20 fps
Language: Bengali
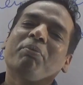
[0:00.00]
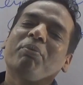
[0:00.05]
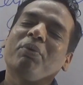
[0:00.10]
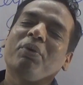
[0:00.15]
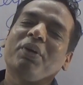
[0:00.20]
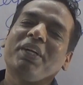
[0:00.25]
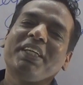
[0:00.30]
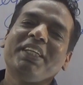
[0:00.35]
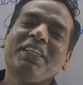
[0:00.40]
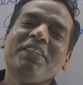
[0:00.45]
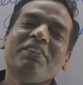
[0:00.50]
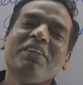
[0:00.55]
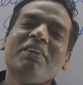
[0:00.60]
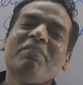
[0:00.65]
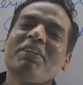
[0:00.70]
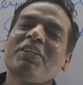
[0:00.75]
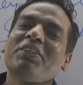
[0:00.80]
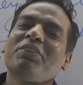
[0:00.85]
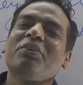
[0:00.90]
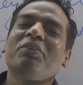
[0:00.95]
পরে কিন্তু
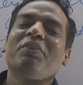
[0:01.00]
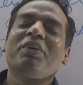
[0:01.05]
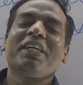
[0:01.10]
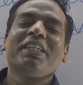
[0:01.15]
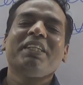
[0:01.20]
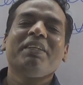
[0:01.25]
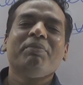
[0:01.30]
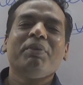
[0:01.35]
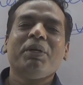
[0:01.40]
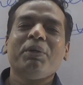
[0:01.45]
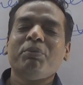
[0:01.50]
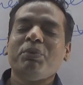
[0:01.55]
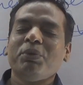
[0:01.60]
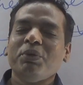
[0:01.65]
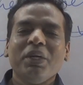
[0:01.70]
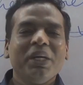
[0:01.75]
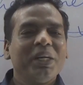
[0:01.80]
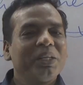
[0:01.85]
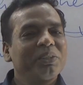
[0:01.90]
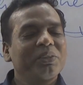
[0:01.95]
আমরা দৌড়াতে পারবো
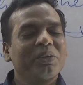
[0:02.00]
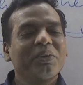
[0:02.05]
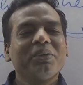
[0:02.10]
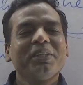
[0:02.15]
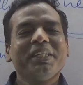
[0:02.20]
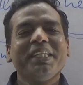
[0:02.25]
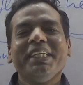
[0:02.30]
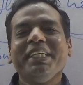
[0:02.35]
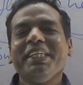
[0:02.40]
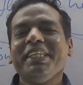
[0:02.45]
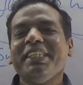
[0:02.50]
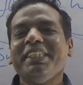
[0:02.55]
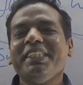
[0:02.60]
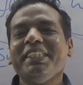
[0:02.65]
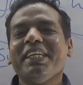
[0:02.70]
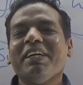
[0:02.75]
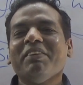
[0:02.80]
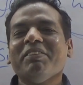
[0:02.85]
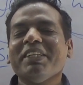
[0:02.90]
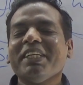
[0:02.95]
তখন
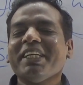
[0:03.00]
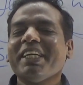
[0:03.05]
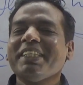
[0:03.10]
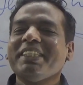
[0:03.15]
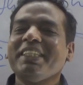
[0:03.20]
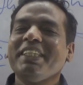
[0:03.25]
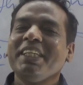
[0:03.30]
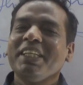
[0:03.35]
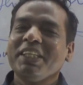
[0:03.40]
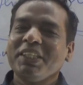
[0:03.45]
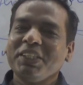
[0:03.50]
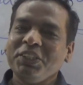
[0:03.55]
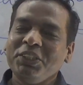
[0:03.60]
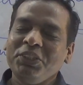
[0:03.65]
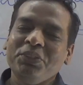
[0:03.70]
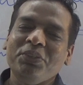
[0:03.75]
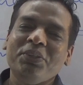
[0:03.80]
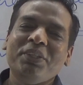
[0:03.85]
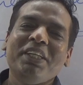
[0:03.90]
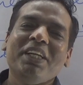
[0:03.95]
ইংরেজিটা আমাদের কাছে
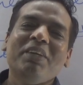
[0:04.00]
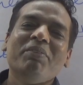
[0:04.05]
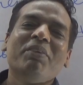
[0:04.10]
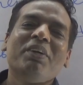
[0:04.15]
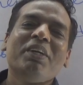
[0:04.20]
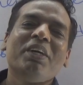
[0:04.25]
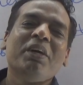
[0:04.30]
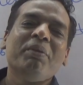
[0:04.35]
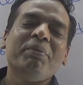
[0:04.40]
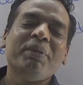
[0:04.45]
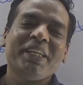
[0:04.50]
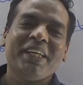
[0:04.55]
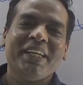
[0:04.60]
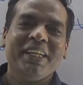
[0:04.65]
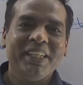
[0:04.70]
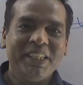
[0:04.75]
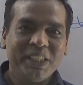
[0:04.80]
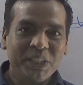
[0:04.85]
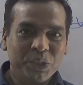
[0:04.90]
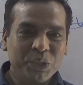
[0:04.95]
জটিল মনে হবে না
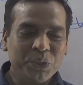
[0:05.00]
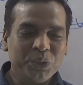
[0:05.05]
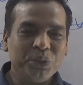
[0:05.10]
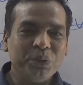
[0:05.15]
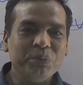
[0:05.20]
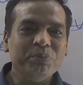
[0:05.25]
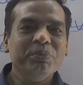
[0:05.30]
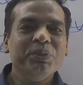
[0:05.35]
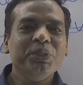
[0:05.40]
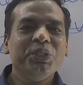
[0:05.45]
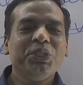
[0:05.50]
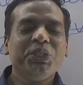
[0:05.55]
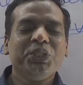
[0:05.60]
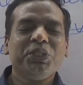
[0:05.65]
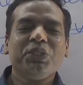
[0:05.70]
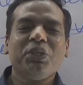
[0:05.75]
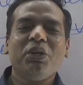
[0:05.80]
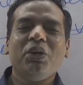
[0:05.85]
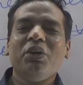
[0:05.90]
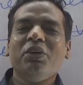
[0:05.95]
খুব
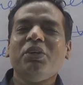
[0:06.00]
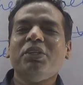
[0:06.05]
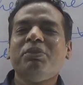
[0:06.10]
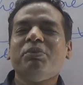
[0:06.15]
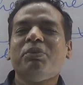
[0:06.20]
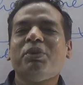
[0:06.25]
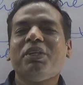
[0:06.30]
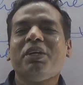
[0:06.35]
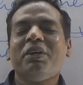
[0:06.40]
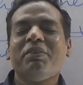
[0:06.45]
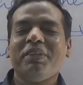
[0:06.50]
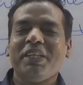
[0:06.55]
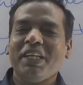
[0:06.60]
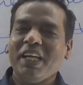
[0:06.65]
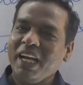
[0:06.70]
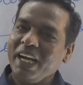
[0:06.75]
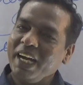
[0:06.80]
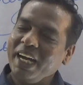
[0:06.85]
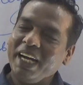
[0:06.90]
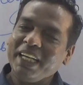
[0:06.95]
সহজ মনে হবে
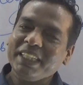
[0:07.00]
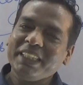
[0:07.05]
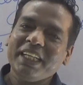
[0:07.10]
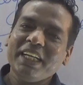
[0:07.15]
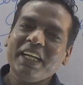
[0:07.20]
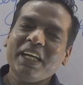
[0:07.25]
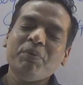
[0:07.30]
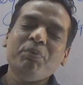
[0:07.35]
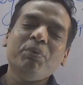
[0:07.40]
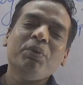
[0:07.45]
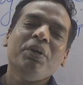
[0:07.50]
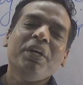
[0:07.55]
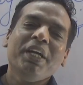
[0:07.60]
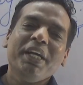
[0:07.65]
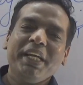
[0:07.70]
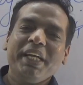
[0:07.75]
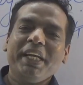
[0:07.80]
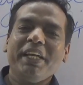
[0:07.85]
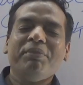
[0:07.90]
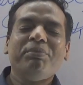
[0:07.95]
আশা রাখবো
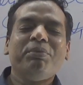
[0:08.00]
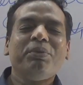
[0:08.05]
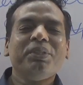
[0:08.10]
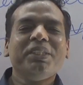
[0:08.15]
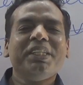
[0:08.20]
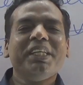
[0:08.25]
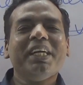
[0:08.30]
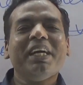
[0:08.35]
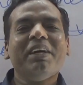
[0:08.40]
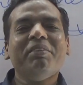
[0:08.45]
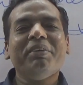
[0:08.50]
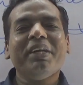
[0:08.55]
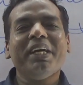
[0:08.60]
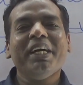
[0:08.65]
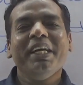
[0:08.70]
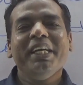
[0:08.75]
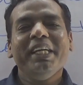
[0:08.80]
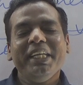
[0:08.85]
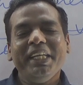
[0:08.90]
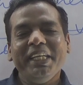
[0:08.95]
এরপর থেকে আমরা
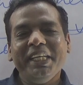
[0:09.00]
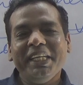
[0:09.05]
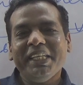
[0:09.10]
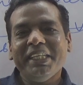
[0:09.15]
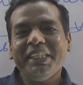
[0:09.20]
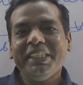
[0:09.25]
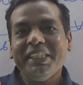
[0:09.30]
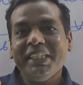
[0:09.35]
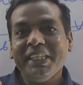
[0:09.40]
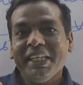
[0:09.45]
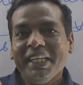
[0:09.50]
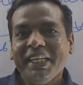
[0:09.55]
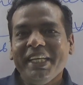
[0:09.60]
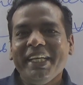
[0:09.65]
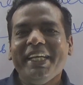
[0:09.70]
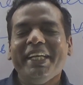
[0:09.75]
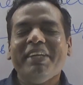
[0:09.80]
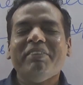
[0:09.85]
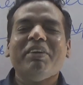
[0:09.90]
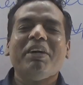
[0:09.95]
ইংরেজি
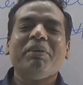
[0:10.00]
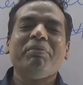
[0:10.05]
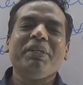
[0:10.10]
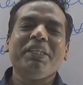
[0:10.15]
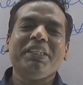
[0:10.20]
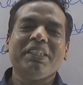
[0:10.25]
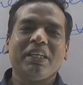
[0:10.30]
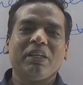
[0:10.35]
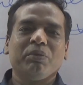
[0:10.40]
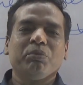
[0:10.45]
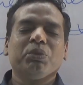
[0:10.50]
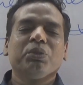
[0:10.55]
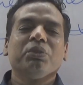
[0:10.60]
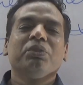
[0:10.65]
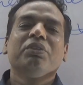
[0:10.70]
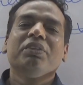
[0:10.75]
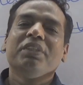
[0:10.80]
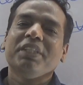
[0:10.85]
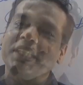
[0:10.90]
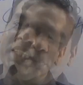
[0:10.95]
এভাবেই জানব
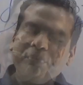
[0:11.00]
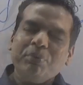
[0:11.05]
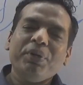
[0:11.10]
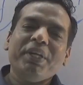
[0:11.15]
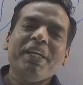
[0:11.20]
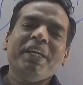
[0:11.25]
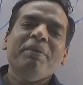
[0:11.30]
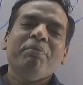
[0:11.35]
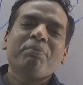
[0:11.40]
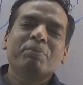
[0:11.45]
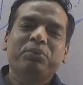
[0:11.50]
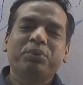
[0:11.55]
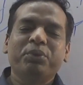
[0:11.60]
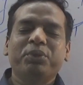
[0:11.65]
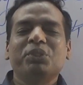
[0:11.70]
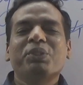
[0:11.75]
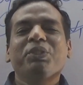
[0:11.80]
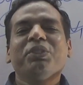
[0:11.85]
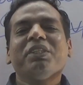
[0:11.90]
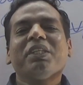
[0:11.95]
এরপরে
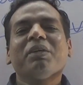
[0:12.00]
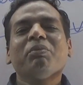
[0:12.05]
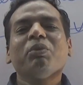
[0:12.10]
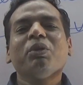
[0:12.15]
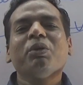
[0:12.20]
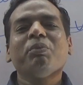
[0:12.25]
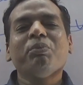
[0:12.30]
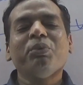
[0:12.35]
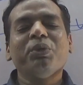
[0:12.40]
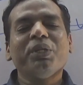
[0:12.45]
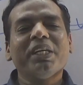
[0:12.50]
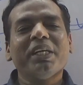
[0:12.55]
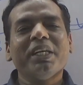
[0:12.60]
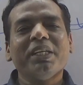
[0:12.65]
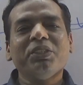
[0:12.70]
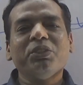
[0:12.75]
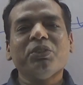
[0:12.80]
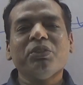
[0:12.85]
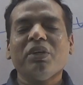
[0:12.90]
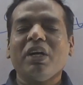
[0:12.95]
প্রতিযোগিতামূলক
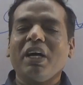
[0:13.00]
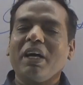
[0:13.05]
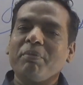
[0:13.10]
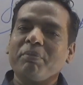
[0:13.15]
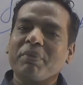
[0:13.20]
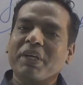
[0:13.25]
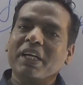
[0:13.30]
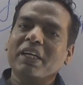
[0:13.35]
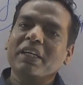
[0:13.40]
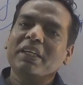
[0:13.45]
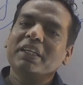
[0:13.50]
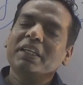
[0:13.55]
পরীক্ষার জন্য আমরা